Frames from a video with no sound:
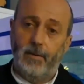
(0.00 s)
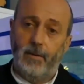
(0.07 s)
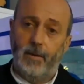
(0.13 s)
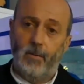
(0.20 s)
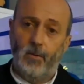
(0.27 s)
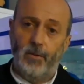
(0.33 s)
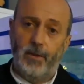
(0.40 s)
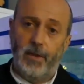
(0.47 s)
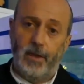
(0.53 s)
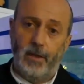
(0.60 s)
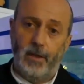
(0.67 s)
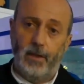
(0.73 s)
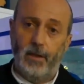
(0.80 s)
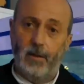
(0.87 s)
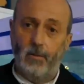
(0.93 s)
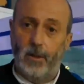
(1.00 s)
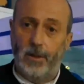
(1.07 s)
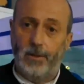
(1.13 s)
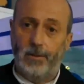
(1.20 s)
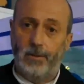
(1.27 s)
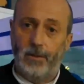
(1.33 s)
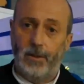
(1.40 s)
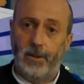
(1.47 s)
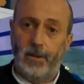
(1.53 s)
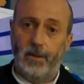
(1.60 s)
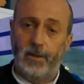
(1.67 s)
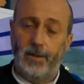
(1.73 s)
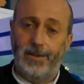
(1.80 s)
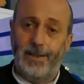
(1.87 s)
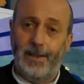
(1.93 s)
de montar aquel acuario que
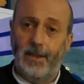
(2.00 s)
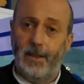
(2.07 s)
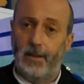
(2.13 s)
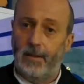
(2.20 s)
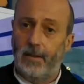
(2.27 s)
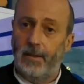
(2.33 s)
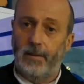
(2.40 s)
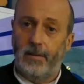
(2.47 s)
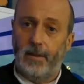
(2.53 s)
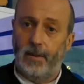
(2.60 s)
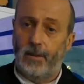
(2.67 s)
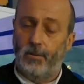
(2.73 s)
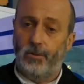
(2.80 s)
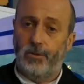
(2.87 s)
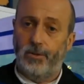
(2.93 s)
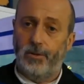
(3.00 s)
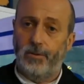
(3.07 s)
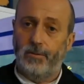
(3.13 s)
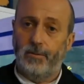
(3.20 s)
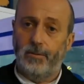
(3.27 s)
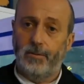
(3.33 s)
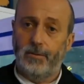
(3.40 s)
tenía tanta ilusión